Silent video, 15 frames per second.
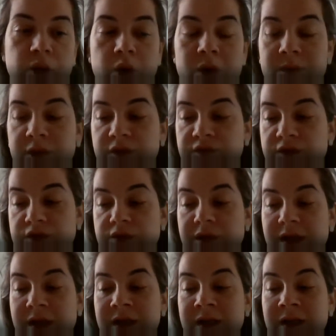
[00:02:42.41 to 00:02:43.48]
com a
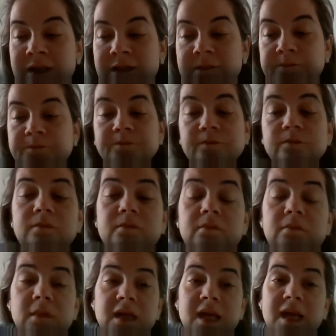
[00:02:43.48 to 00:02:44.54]
professora Ana,
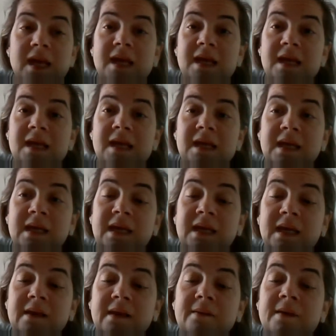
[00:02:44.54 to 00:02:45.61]

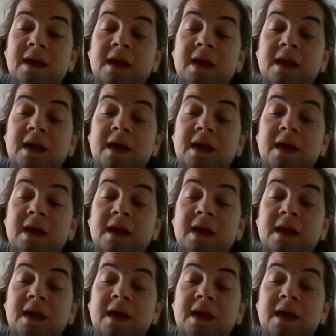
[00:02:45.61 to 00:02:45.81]
é,